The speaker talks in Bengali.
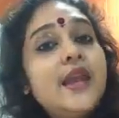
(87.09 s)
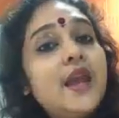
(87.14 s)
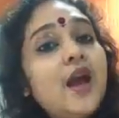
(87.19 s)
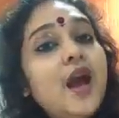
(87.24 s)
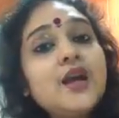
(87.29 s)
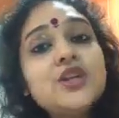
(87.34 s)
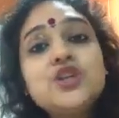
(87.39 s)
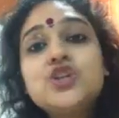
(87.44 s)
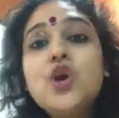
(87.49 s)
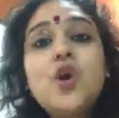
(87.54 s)

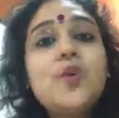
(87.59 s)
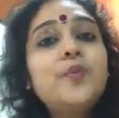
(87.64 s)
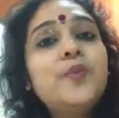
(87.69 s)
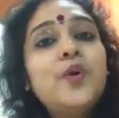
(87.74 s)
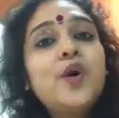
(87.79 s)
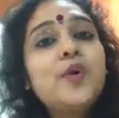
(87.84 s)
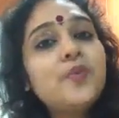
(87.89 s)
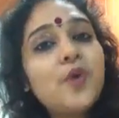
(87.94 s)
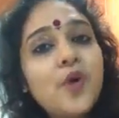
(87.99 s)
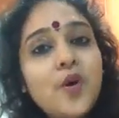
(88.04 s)
নেওয়া
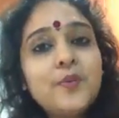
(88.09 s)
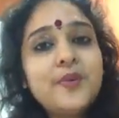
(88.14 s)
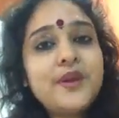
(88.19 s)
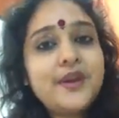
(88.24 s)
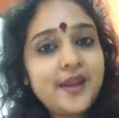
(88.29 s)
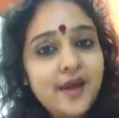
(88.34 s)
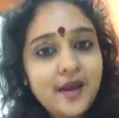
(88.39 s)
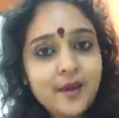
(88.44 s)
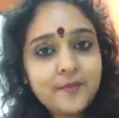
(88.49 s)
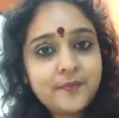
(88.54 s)
সম্ভব হবে
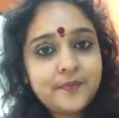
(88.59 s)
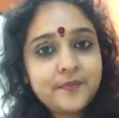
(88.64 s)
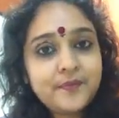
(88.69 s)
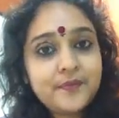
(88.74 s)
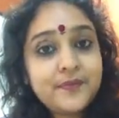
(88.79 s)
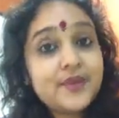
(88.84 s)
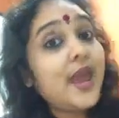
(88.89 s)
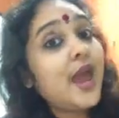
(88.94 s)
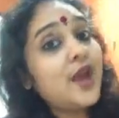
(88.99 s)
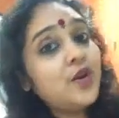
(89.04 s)
না
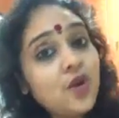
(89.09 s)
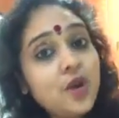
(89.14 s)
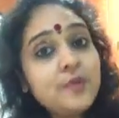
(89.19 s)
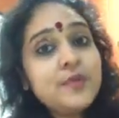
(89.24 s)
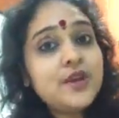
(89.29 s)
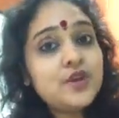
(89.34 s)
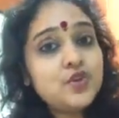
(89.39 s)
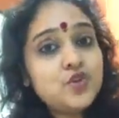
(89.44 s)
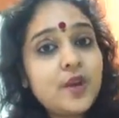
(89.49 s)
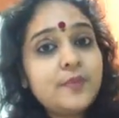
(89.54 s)
কেন
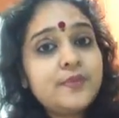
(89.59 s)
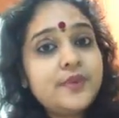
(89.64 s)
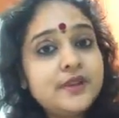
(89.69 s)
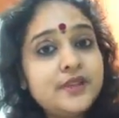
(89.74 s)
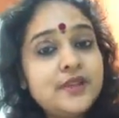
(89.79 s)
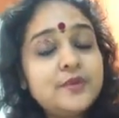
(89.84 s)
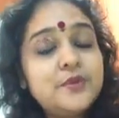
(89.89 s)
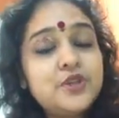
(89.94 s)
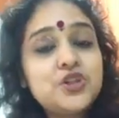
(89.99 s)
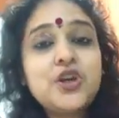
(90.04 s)
আমি একটু
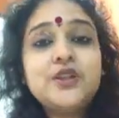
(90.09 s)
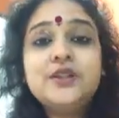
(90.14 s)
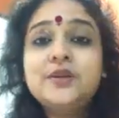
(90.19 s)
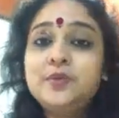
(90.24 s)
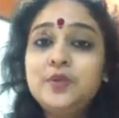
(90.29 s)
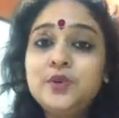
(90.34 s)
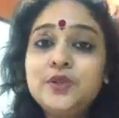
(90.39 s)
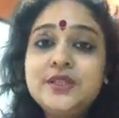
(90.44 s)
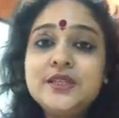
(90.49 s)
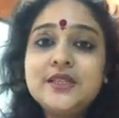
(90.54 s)
আপনাদের বিশদে
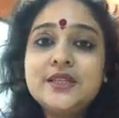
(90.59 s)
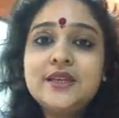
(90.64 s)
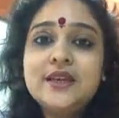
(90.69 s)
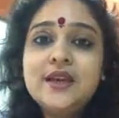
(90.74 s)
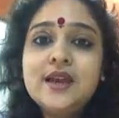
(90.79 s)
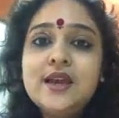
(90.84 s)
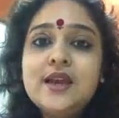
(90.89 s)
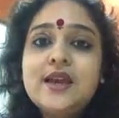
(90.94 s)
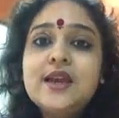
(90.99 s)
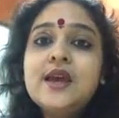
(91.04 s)
বলছি
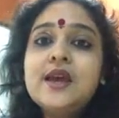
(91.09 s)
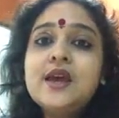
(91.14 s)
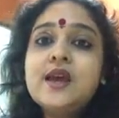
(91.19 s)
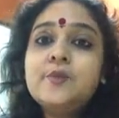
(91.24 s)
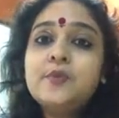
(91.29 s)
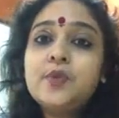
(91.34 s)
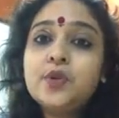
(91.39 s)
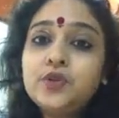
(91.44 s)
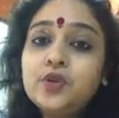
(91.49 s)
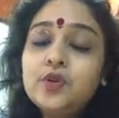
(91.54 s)

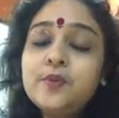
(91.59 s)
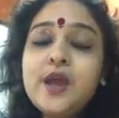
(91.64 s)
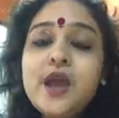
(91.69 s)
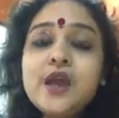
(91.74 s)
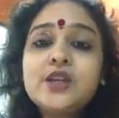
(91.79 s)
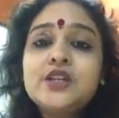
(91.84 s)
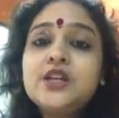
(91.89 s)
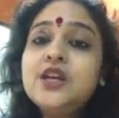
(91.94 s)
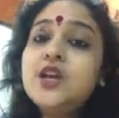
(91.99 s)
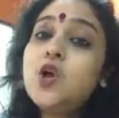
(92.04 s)
প্রথমে
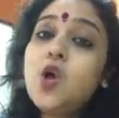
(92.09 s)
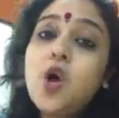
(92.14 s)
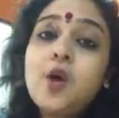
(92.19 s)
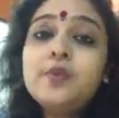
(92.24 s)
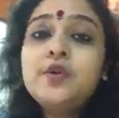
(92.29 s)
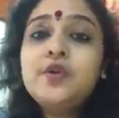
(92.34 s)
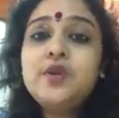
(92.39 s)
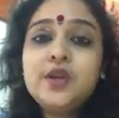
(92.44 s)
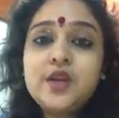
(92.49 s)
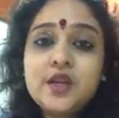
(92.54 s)
আসি
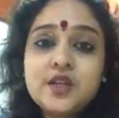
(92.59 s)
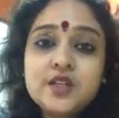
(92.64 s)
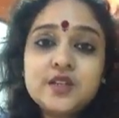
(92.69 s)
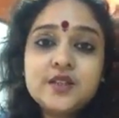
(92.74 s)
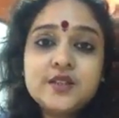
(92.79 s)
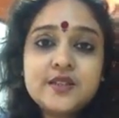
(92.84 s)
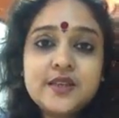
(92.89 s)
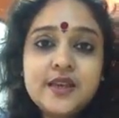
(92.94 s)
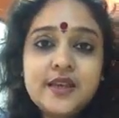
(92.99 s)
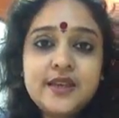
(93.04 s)

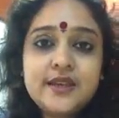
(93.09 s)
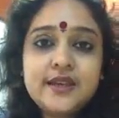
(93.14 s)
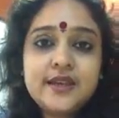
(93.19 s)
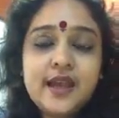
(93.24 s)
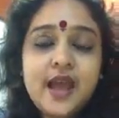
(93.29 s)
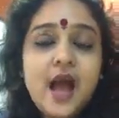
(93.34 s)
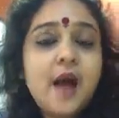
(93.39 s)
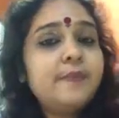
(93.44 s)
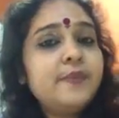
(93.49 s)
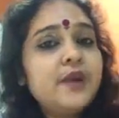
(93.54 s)
কমিউনিকেশন স্কিল
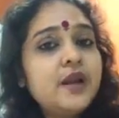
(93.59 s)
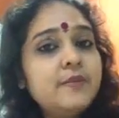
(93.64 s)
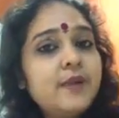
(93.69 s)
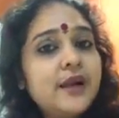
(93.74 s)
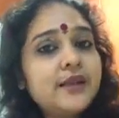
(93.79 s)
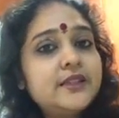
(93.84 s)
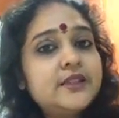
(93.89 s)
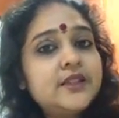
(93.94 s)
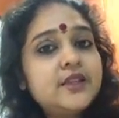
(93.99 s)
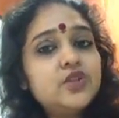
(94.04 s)
নিয়ে আপনার
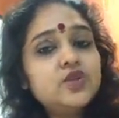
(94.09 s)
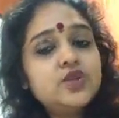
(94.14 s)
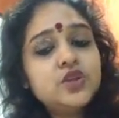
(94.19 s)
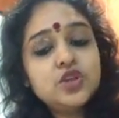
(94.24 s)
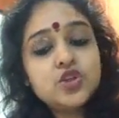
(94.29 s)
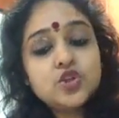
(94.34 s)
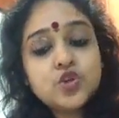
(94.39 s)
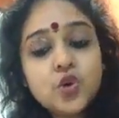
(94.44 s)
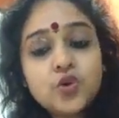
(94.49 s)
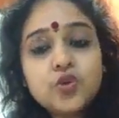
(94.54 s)
বাচ্চা
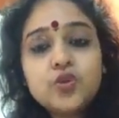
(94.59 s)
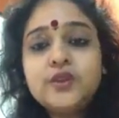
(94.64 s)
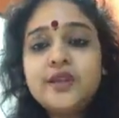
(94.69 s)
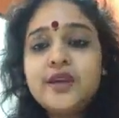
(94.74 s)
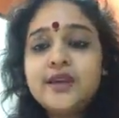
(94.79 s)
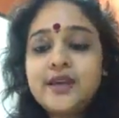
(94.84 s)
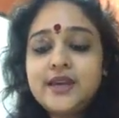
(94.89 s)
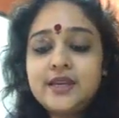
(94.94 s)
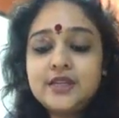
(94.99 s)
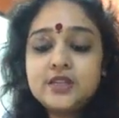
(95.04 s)
যদি ছোট
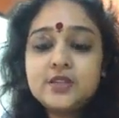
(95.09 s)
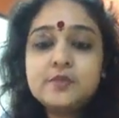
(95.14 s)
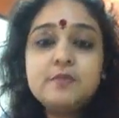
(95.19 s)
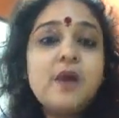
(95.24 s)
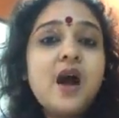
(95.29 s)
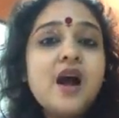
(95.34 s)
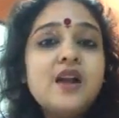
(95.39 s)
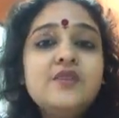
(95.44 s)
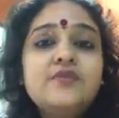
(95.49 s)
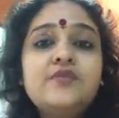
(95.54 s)
থেকেই
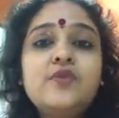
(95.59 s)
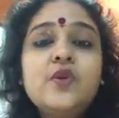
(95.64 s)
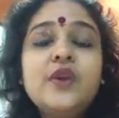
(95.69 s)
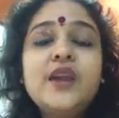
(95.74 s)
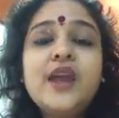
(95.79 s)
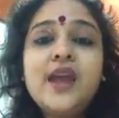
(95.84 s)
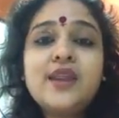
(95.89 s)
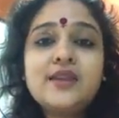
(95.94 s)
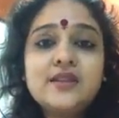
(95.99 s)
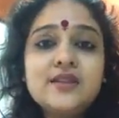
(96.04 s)

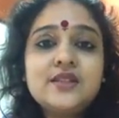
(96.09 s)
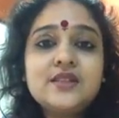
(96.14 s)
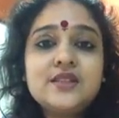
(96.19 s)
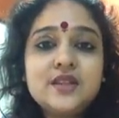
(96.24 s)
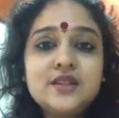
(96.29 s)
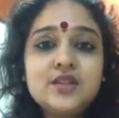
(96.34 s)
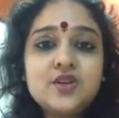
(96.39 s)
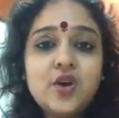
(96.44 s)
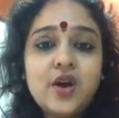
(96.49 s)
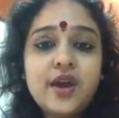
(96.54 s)
স্মার্টফোনে
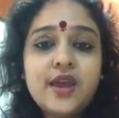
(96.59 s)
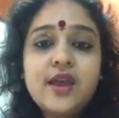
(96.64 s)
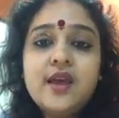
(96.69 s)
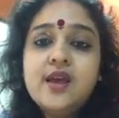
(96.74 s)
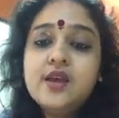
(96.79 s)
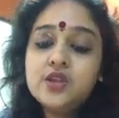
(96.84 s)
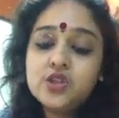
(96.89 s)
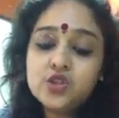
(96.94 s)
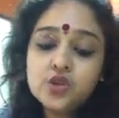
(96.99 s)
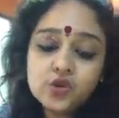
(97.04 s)
অ্যাডিক্টেড হয়
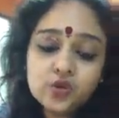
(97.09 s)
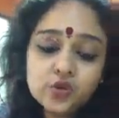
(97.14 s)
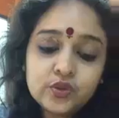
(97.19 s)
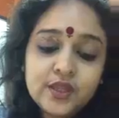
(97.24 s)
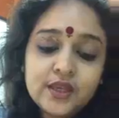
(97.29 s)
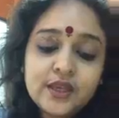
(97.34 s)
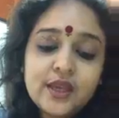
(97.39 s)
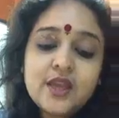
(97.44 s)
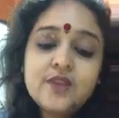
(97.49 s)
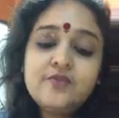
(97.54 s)
ছোট
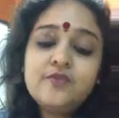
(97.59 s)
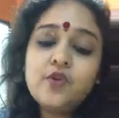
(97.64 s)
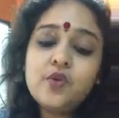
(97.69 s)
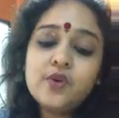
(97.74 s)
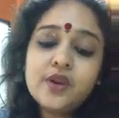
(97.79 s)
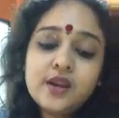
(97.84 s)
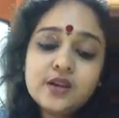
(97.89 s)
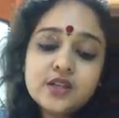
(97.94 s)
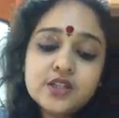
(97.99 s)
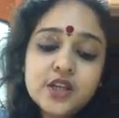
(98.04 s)
থেকেই
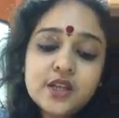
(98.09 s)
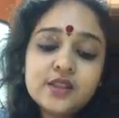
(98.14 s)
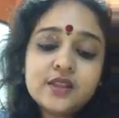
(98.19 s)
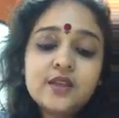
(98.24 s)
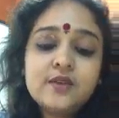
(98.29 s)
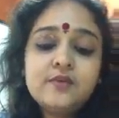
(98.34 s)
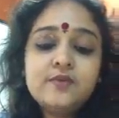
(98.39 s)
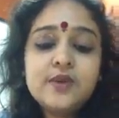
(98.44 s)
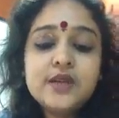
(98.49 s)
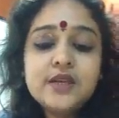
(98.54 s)
ফোনের
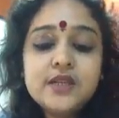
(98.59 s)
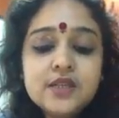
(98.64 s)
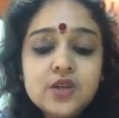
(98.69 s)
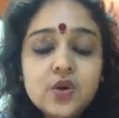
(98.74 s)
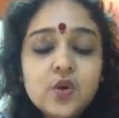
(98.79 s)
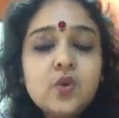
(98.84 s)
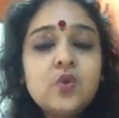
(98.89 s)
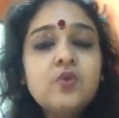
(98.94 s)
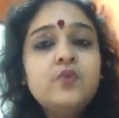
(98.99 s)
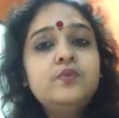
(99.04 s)
সাথে
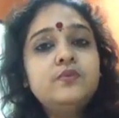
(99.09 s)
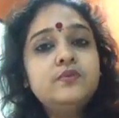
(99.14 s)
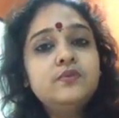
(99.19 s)
ভিডিও